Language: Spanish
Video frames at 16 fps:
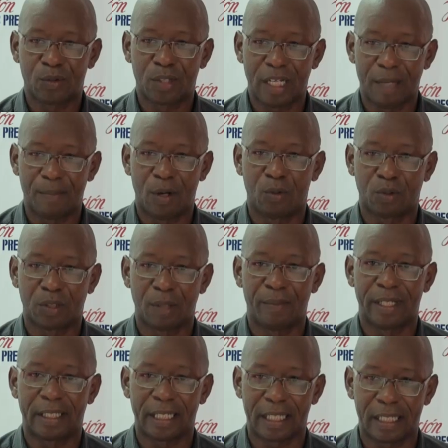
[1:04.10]
se llama
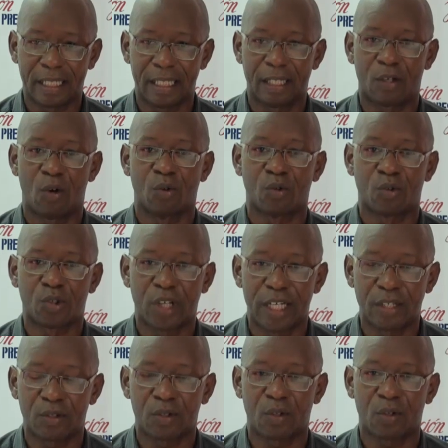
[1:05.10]
justamente así,
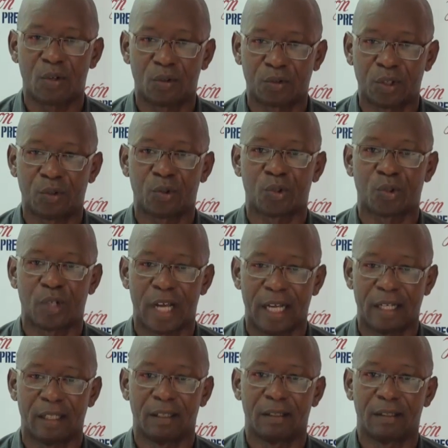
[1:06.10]
consenso
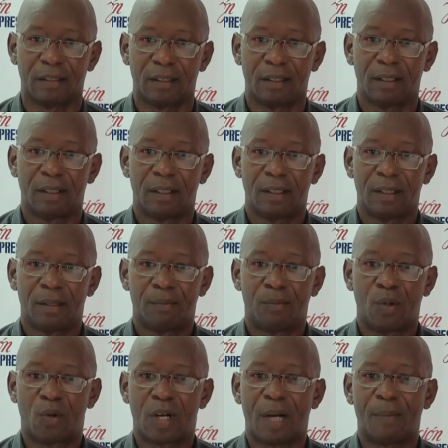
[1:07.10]
constitucional.
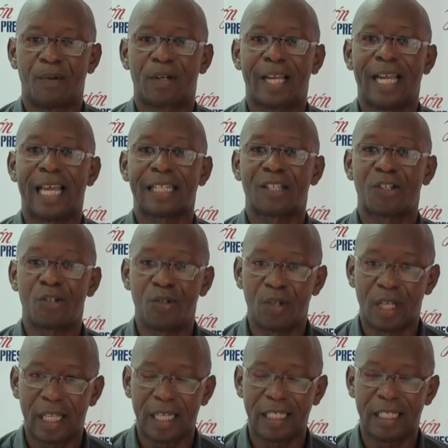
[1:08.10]
Buscamos que la
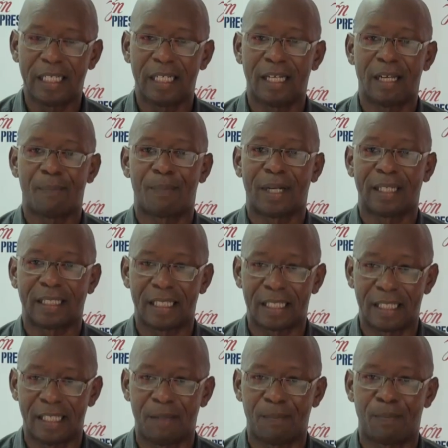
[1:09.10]
ciudadanía
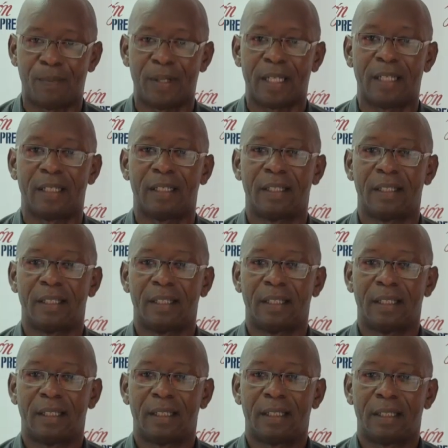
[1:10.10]
participe,
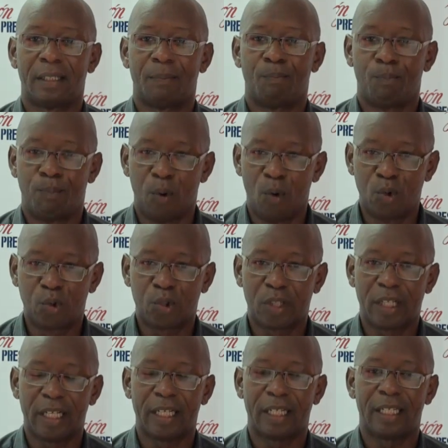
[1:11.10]

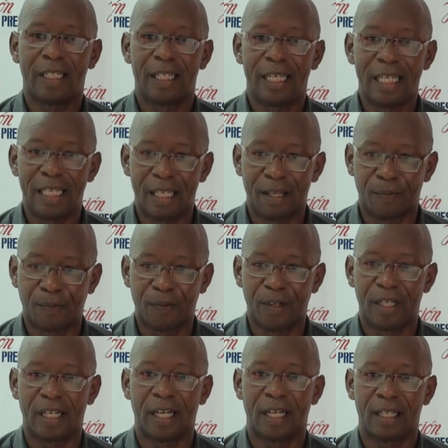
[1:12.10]
busque y
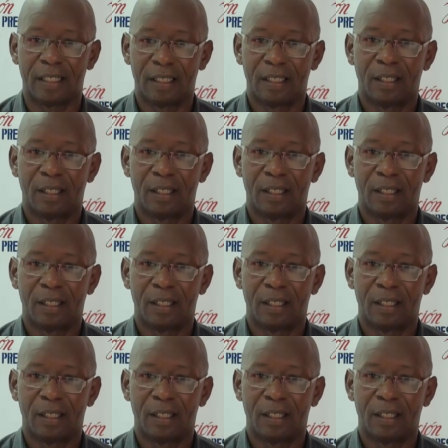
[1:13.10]
defina